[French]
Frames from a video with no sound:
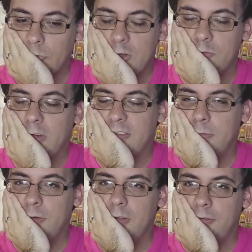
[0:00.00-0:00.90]
Je vois que
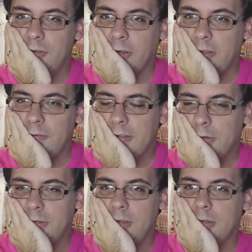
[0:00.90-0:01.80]
c'est une boîte de figurines, fait
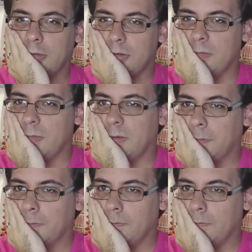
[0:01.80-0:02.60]
que c'est une licence que j'aime bien